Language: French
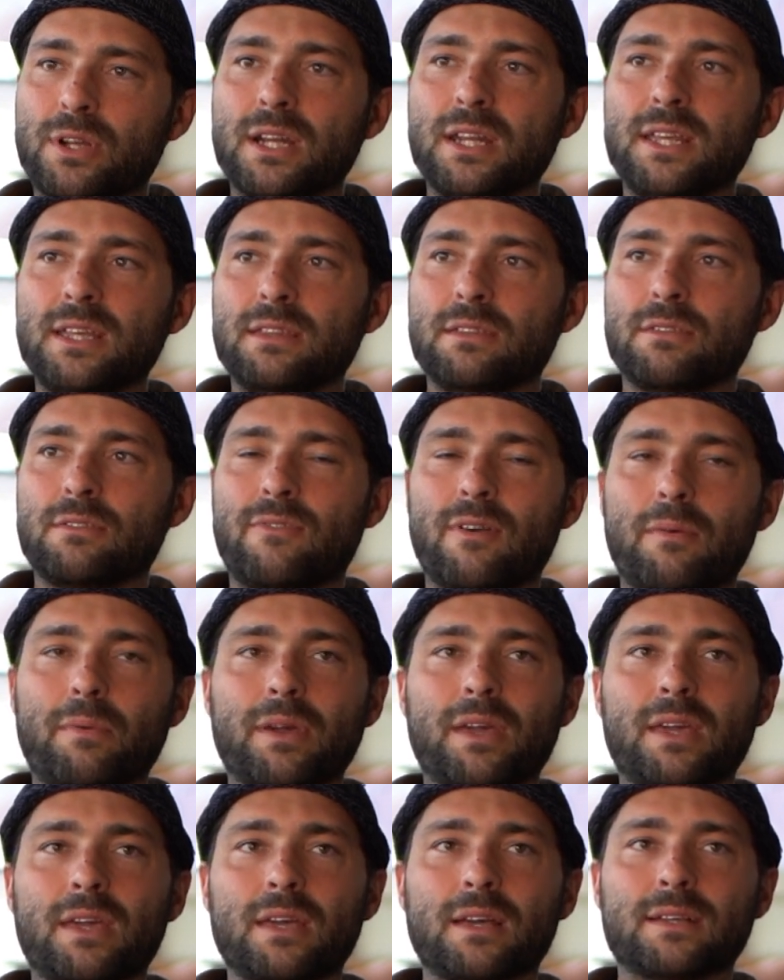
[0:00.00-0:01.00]
clean de
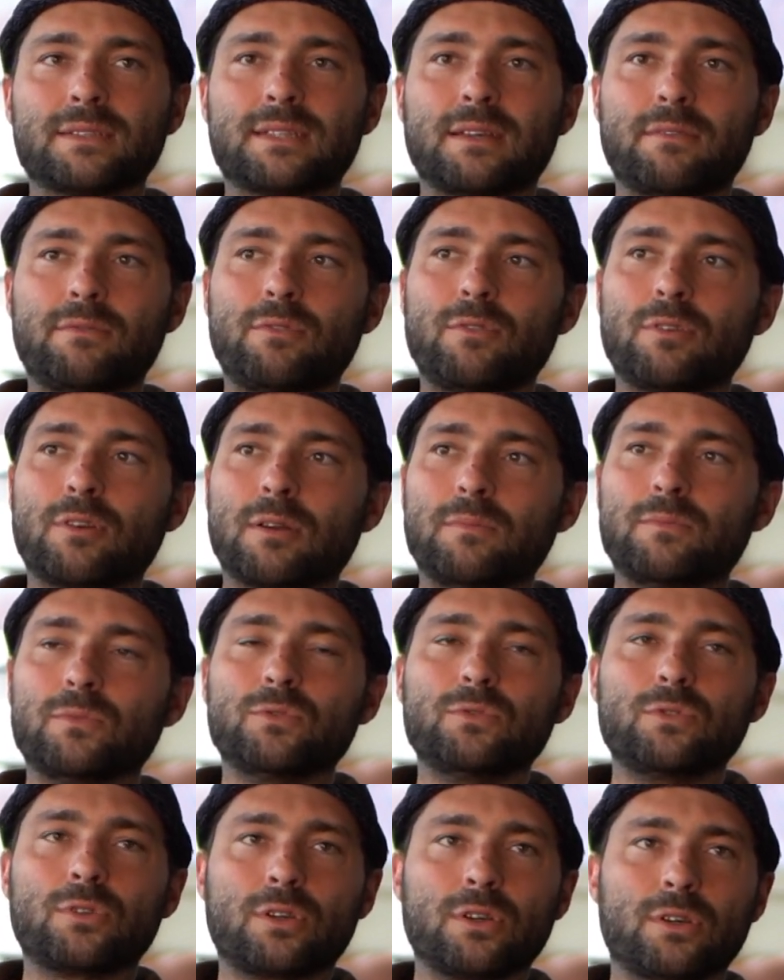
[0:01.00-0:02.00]
fabriquer un savon comme
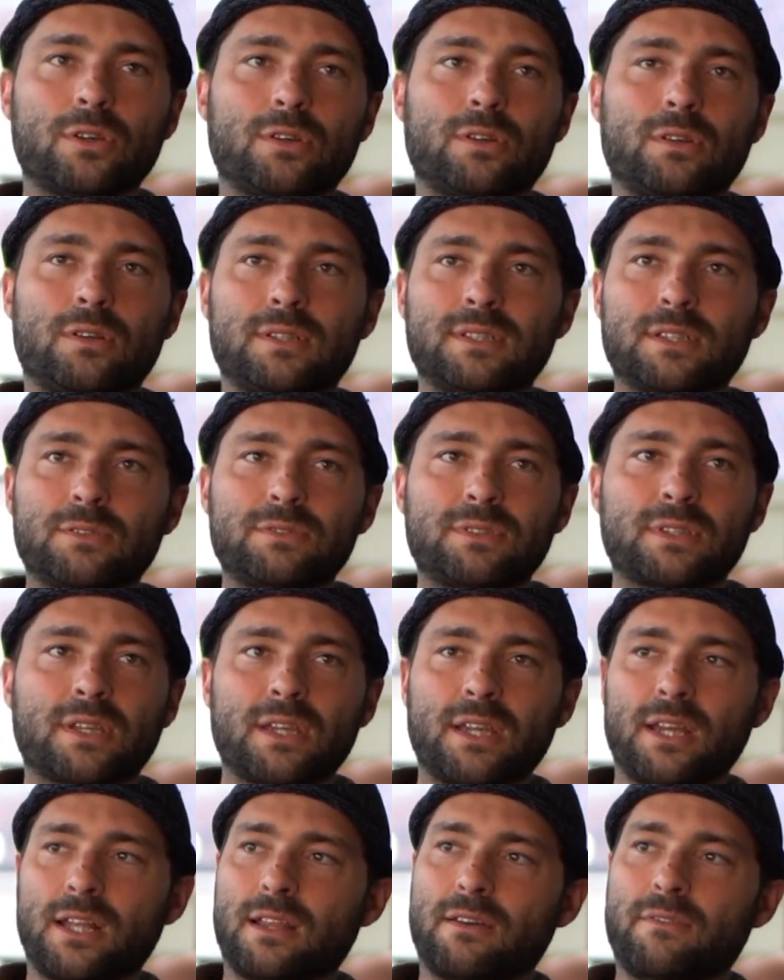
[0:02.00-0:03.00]
nous que les
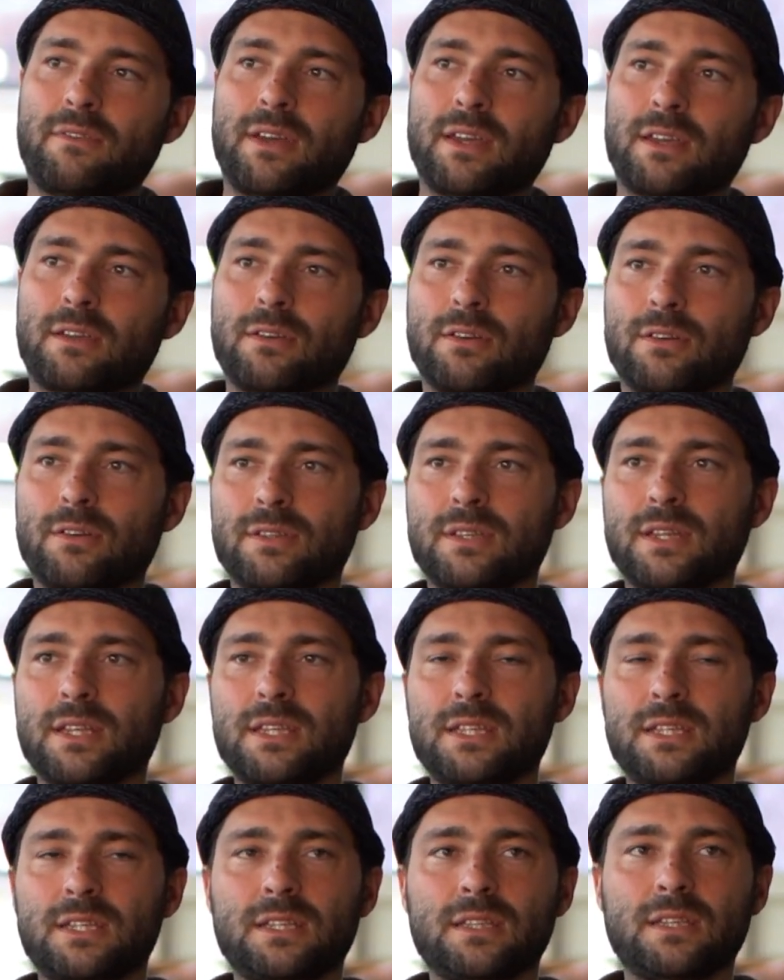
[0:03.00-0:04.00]
industriels avec des
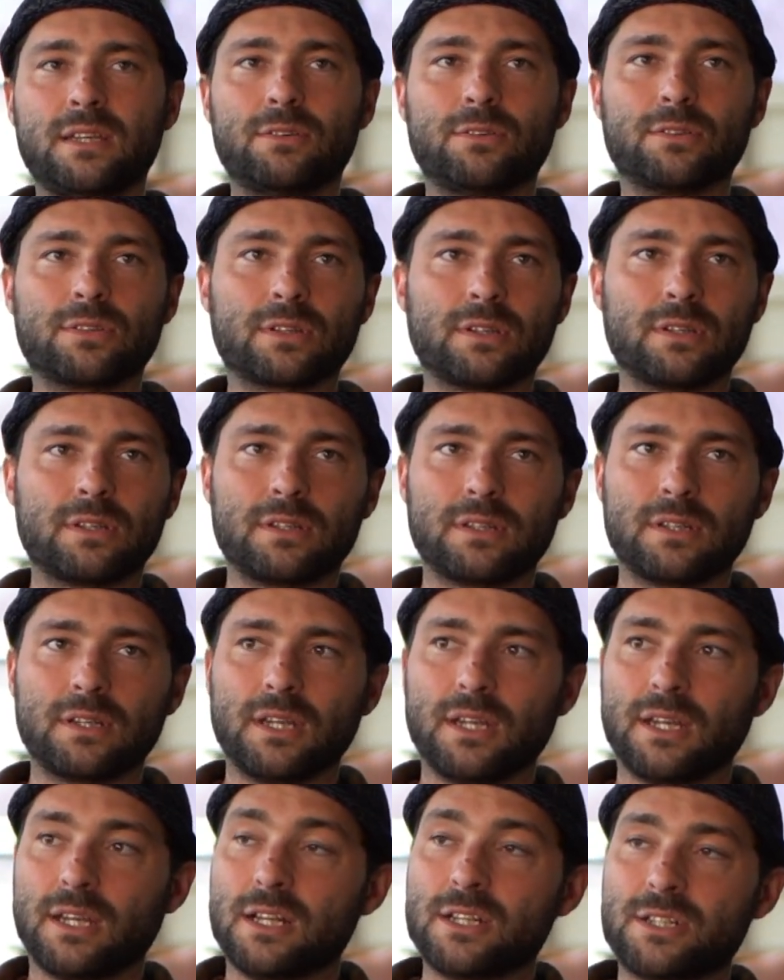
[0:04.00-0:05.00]
liquides et autres.
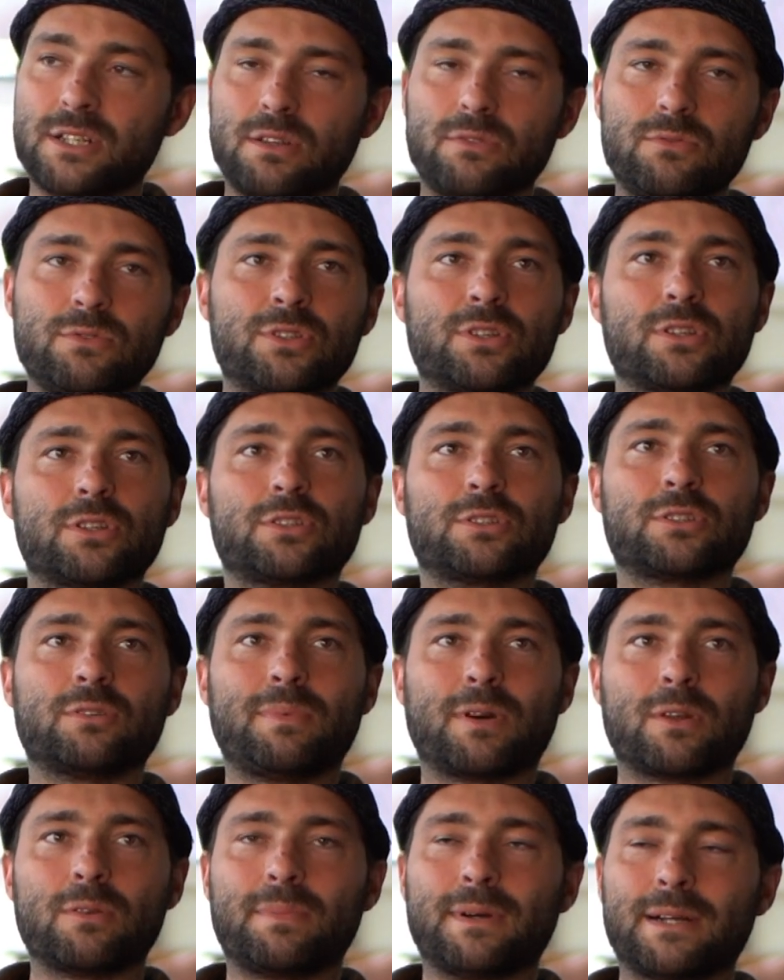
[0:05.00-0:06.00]
Et le gel douche, j'en
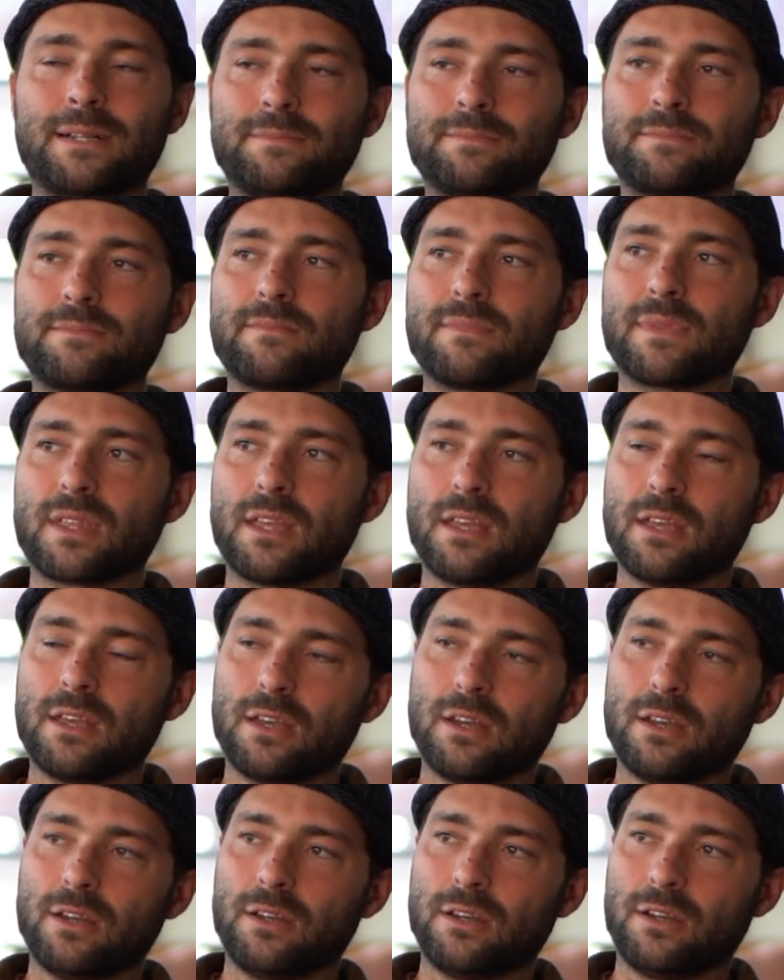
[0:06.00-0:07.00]
parle pas.
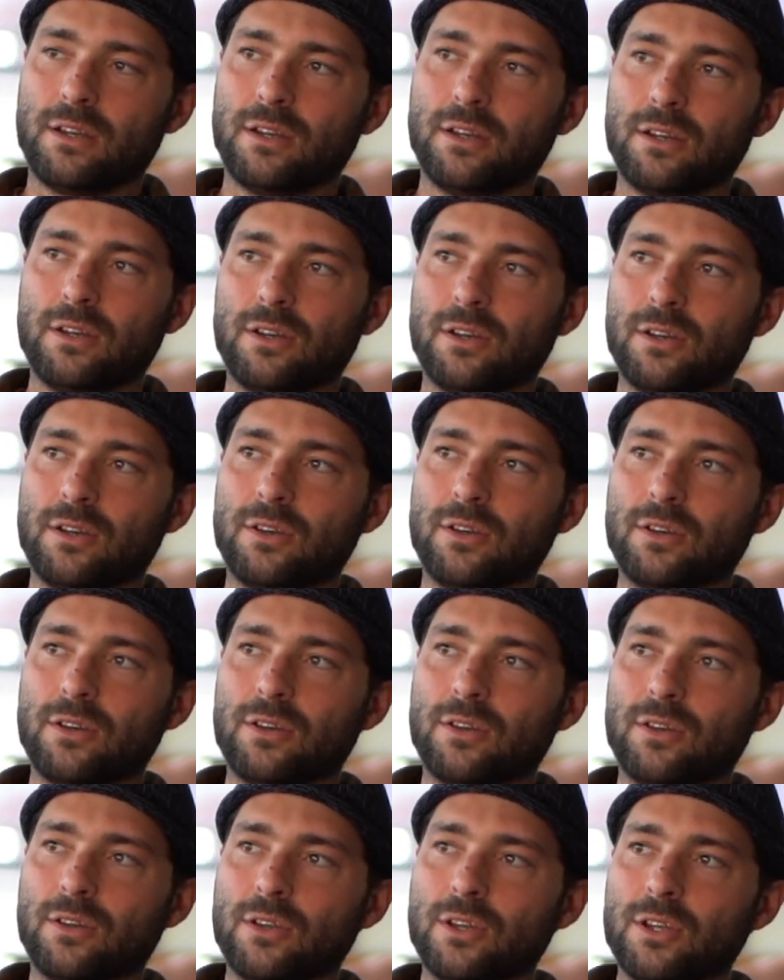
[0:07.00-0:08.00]

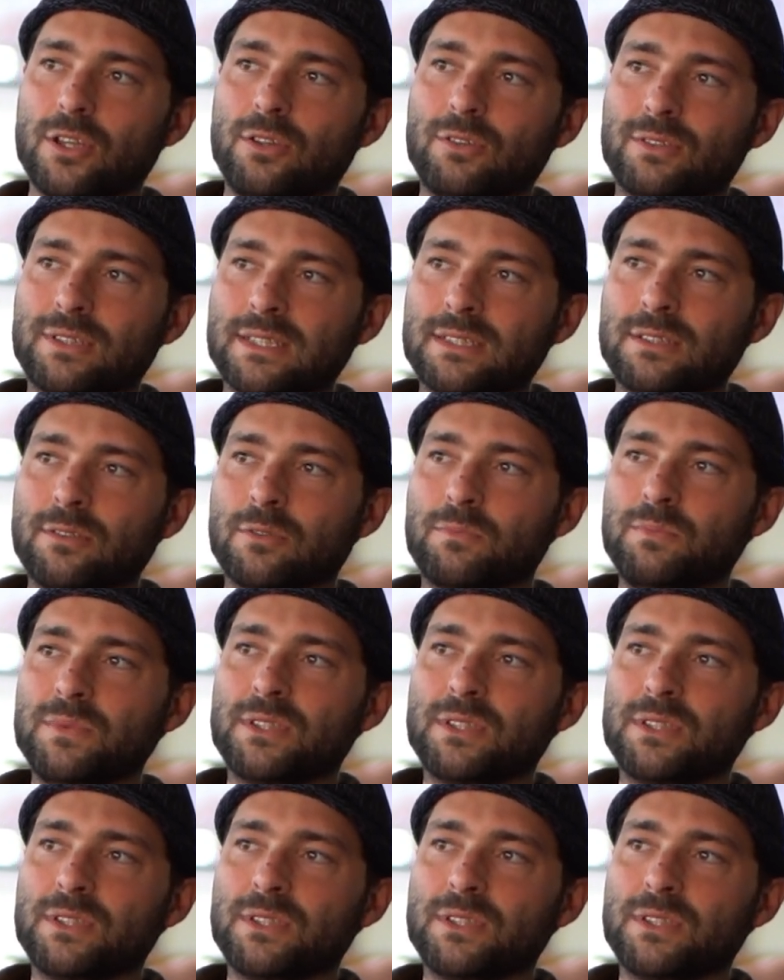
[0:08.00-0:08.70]
donc ça, c'est notre